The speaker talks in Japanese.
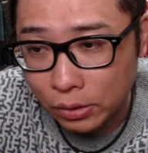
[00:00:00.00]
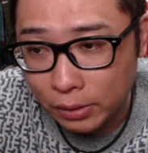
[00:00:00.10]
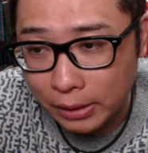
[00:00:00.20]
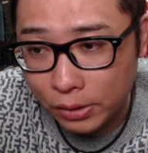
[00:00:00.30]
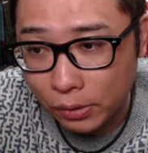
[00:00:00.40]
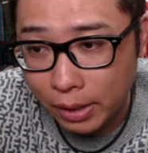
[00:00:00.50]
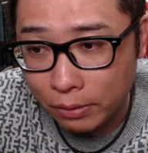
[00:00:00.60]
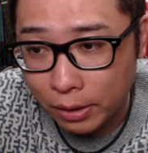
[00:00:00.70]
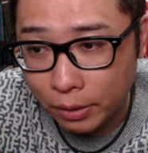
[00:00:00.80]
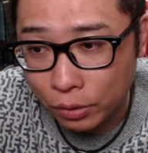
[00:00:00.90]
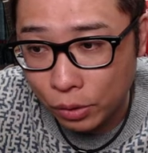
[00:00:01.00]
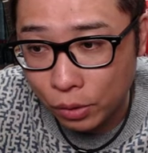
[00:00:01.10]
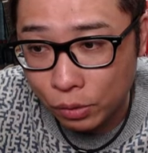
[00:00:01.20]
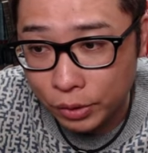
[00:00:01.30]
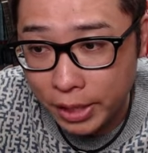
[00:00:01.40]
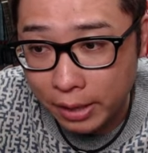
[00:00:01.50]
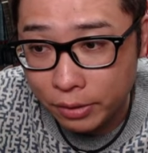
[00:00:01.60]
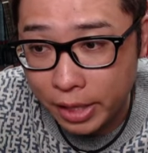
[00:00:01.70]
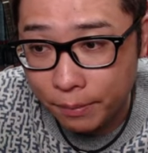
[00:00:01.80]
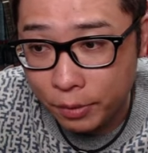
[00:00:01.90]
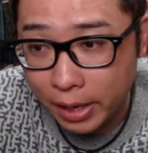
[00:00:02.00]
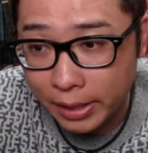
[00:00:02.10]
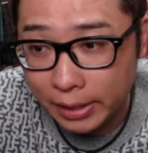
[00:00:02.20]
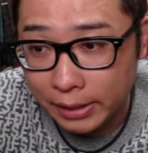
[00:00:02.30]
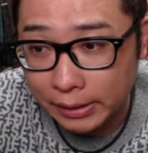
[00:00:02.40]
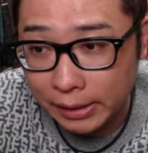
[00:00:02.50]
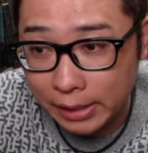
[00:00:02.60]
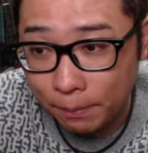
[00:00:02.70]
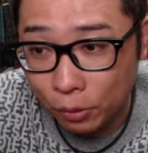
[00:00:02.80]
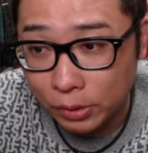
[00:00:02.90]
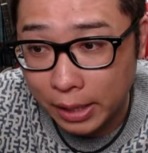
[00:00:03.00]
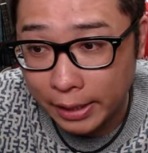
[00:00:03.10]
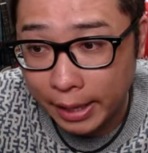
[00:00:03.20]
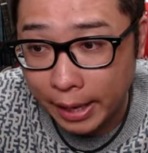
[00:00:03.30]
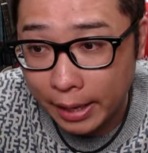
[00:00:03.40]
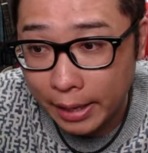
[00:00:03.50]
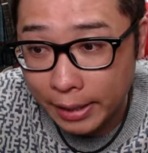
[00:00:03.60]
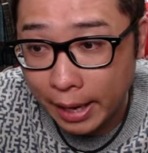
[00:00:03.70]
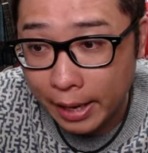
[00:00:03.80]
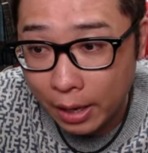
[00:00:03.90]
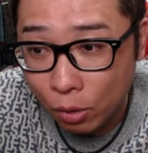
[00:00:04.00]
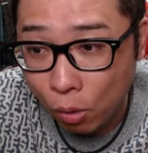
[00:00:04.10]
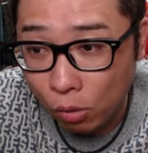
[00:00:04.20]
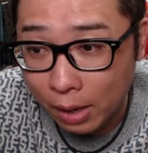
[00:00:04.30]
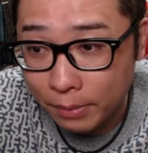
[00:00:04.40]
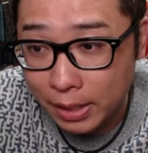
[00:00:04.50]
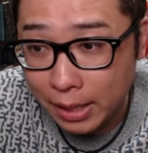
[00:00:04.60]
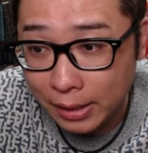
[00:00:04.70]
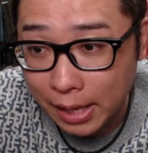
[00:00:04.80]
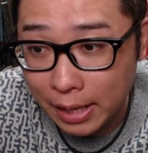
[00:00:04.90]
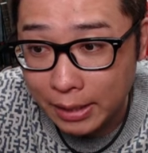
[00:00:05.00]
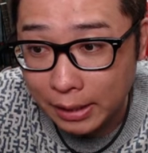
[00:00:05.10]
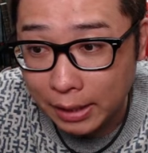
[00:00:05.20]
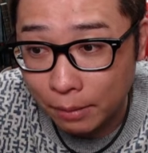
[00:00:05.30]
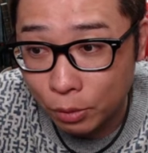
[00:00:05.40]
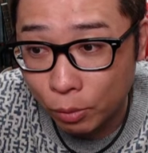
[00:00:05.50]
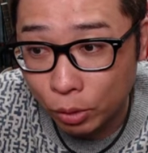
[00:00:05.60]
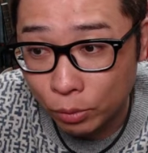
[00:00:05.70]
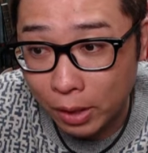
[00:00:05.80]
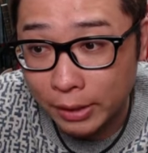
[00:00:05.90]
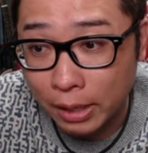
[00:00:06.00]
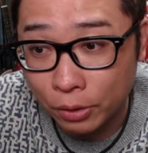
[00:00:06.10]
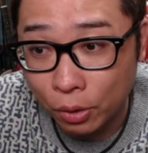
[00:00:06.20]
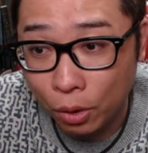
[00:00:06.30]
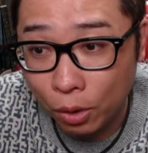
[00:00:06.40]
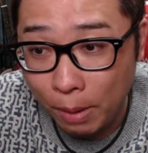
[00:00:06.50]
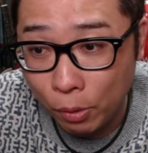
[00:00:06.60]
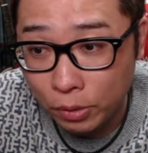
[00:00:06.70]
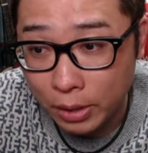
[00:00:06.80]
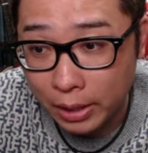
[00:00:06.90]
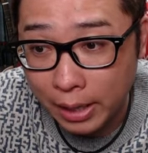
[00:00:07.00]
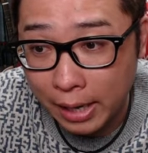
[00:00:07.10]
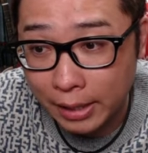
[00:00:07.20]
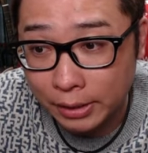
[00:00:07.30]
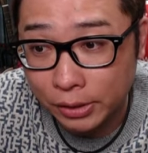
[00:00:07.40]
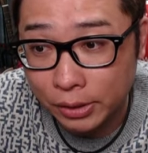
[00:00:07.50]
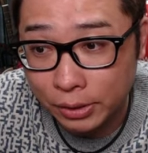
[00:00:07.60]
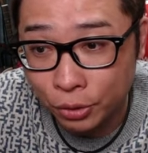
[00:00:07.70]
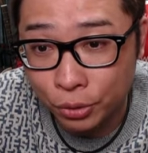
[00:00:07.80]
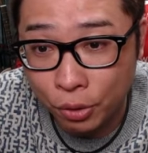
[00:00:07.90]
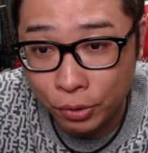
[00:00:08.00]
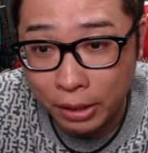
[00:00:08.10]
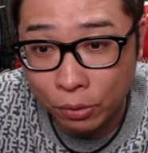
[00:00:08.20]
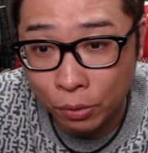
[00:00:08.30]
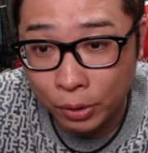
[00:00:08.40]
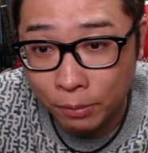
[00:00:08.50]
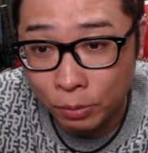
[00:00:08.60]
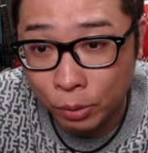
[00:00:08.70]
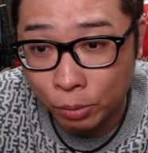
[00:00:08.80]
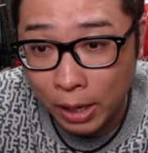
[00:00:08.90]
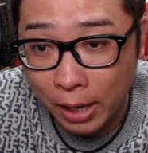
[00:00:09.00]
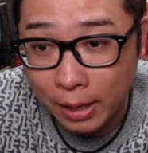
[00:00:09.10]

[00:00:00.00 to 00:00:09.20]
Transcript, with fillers: そんな強くなくなるけど、それこそ 200EM ぐらいできっちりサポートされて、ね、ここが右肩上がりになったダブルボトムとかになると、まあ、僕の中ではかなり有力になる、このダブルボトムが。